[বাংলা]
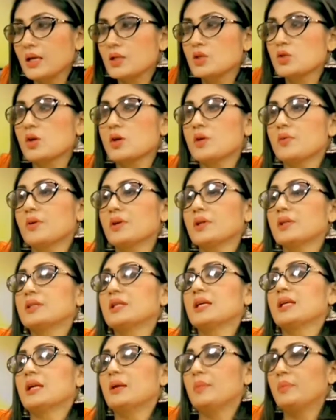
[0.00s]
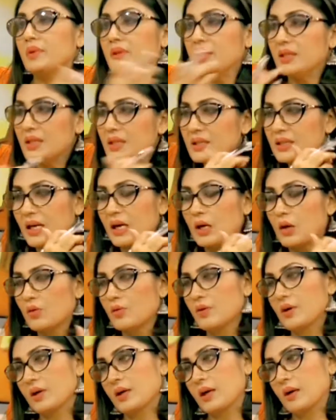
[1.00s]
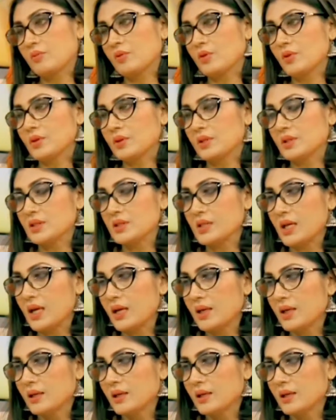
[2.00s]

কাজ করে ফলে থেরাপি দিয়েই তারা ওভারকাম করতে চায় হ্যাঁ,